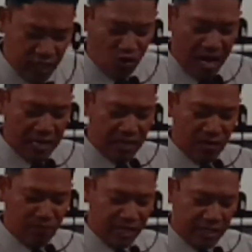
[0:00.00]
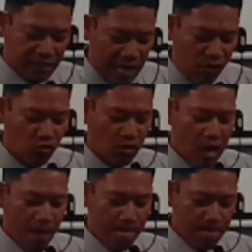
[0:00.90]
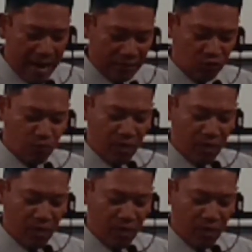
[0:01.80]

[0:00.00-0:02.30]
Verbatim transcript: Yonatan bin Saul masuk